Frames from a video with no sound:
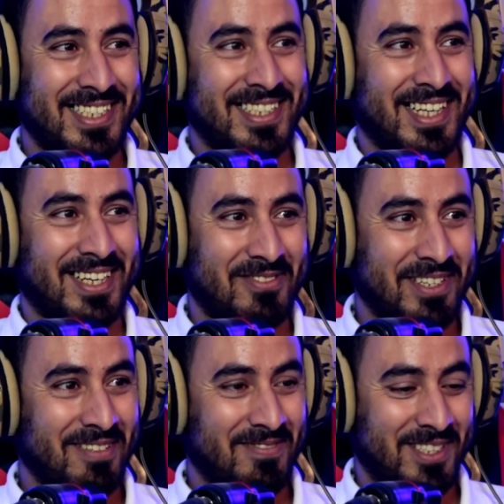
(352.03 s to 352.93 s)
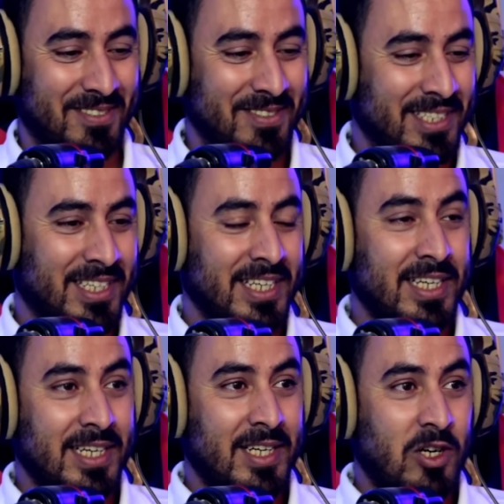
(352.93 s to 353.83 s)
غنطلق في هذا الفيديو
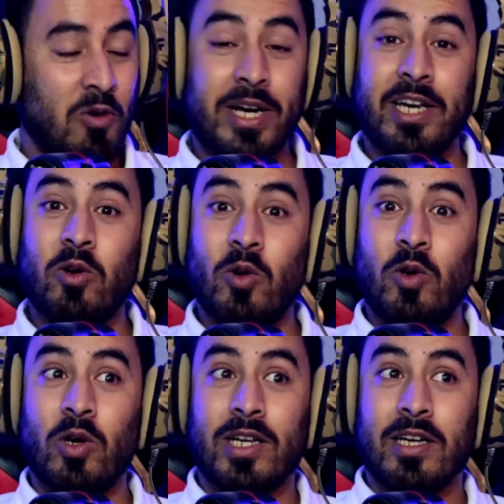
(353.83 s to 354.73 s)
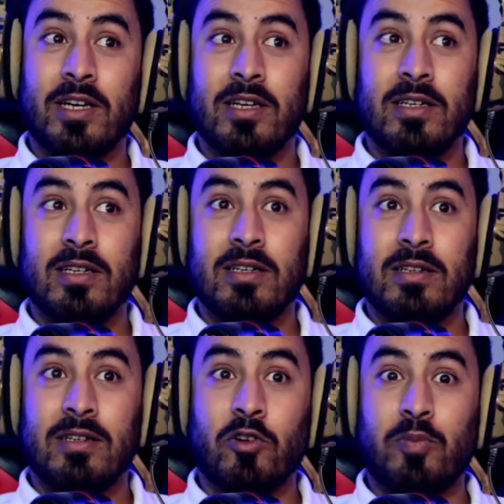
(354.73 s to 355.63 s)
هما كيقولوا لك
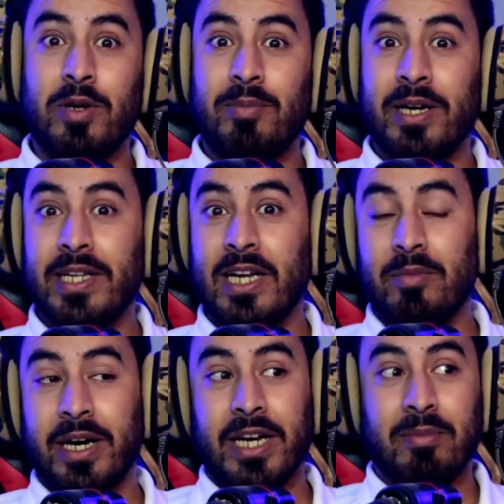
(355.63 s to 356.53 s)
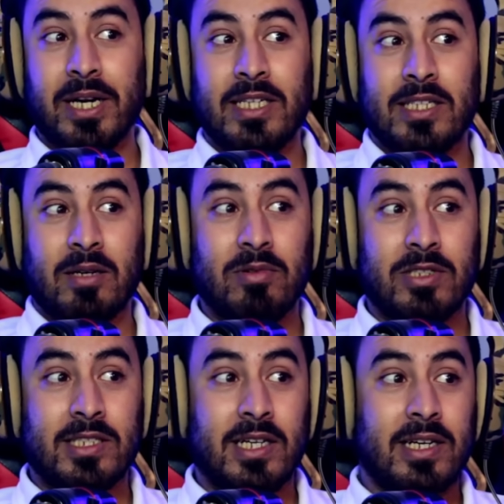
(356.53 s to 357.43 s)
ربما ان المغرب غادي يضربوا
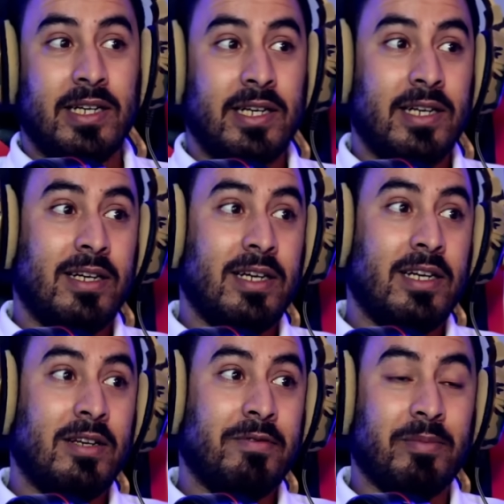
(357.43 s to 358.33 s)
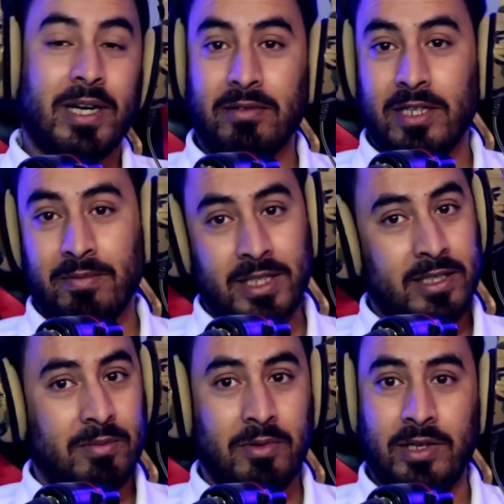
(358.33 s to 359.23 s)
الجزائريين اللي, اللي في المغرب اودي ما
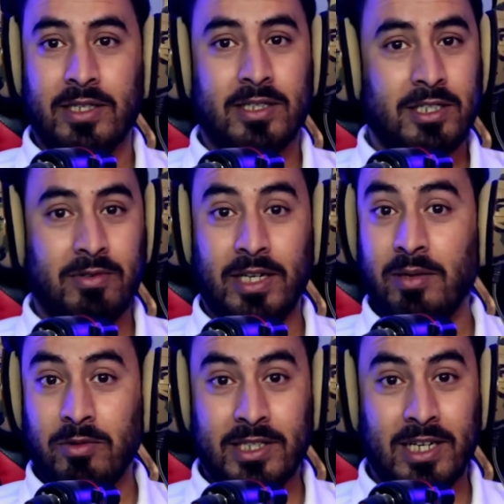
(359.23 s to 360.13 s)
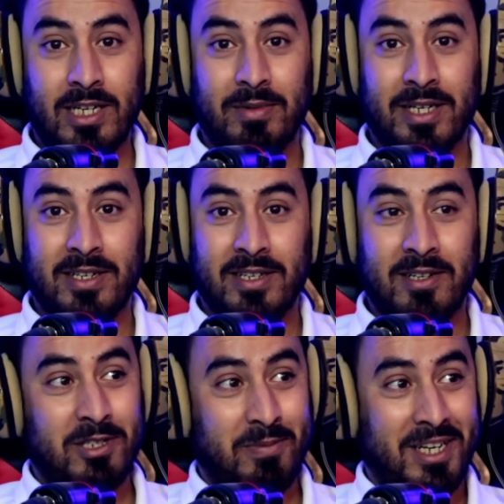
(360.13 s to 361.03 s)
نضربوا حنا حتى شي واحد حنا مسالمين
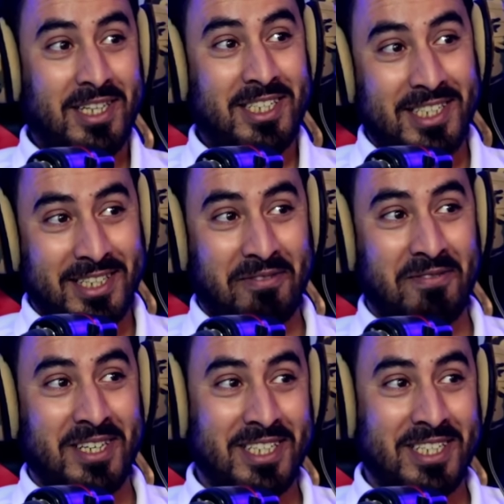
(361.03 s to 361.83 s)
واش بحال اش غادي تضرب في